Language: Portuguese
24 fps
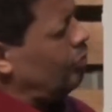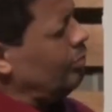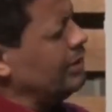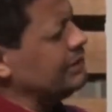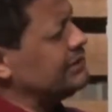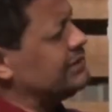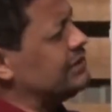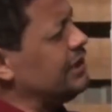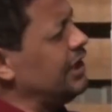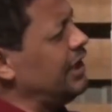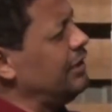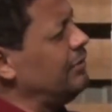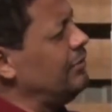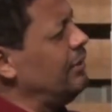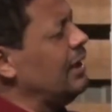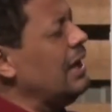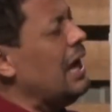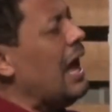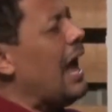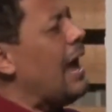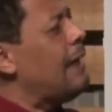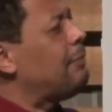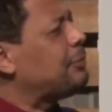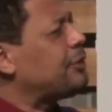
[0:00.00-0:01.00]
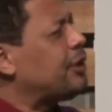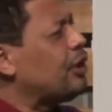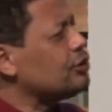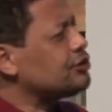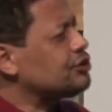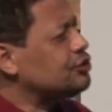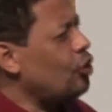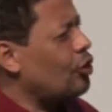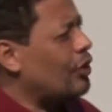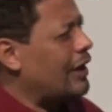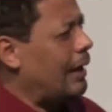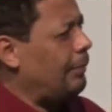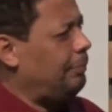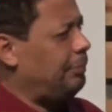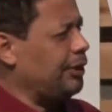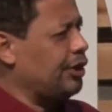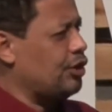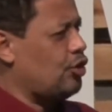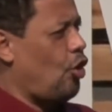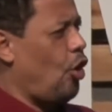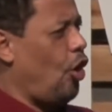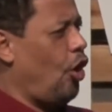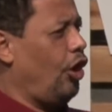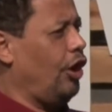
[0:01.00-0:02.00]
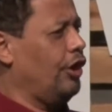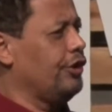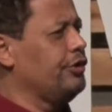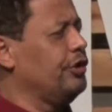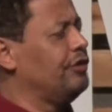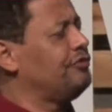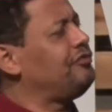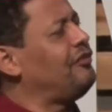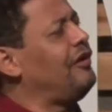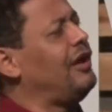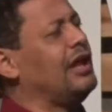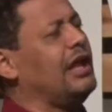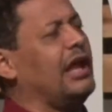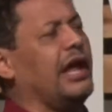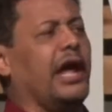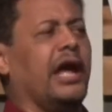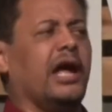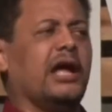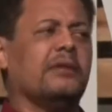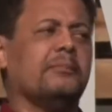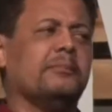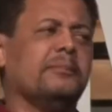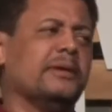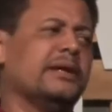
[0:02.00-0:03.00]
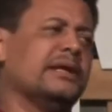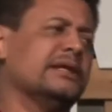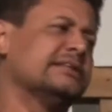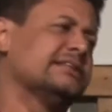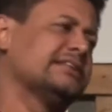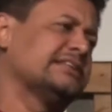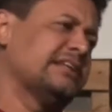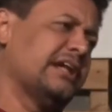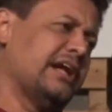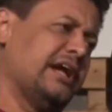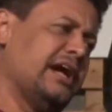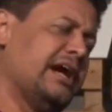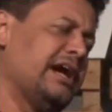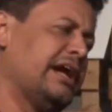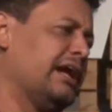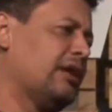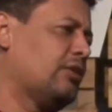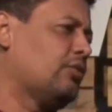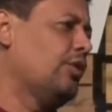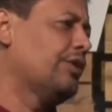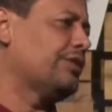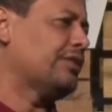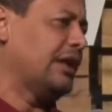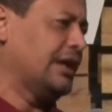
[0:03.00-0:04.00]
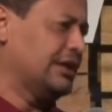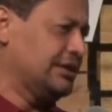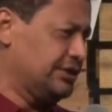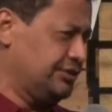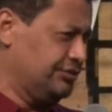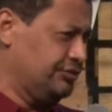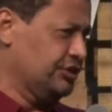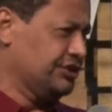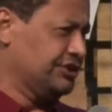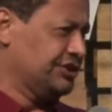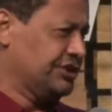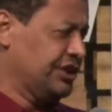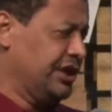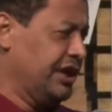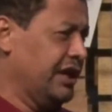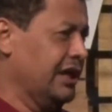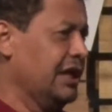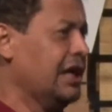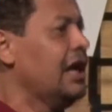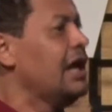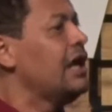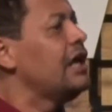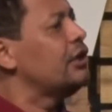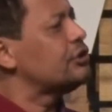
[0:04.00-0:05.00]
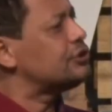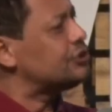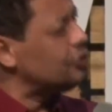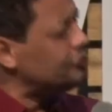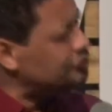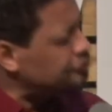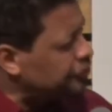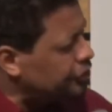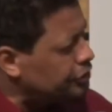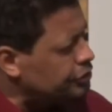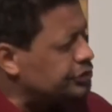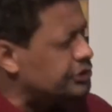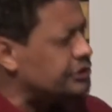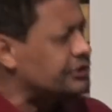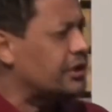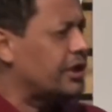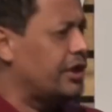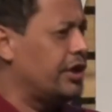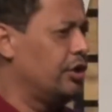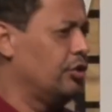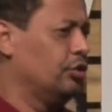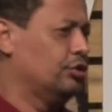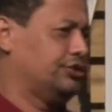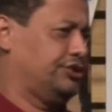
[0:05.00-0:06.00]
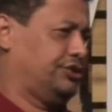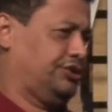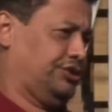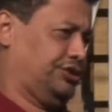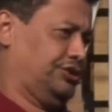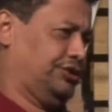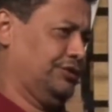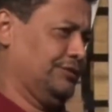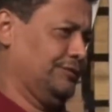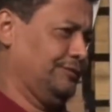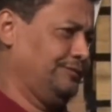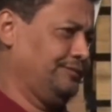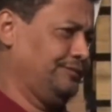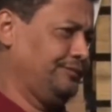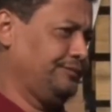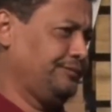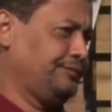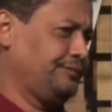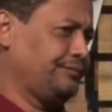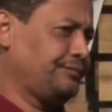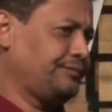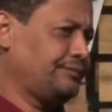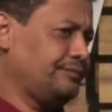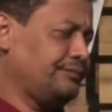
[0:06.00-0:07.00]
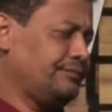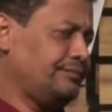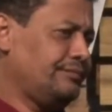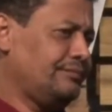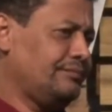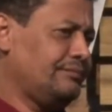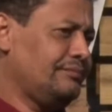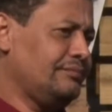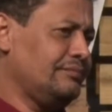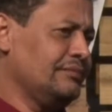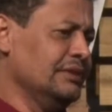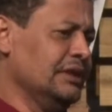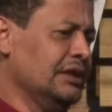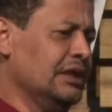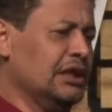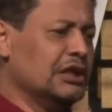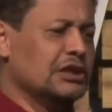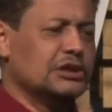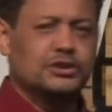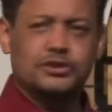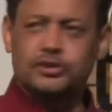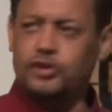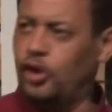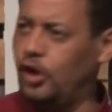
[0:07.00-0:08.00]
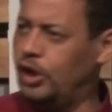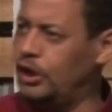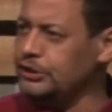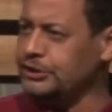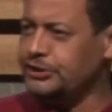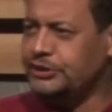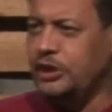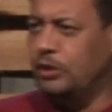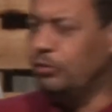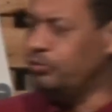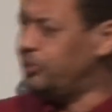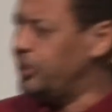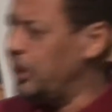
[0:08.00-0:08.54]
Como assim, irmã? É porque eu sou Capricórnio. Eu falei: Miséria, coitada de você, eu sou filho de Deus. Nós